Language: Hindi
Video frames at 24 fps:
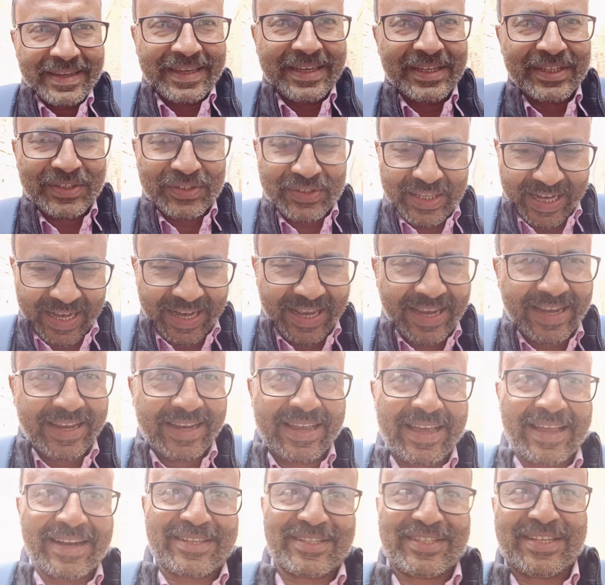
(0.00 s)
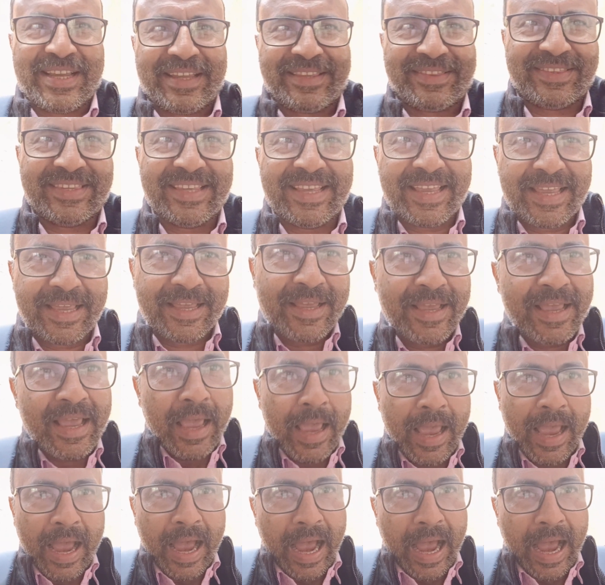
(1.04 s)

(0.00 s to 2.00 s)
किस तरह कर सकते हैं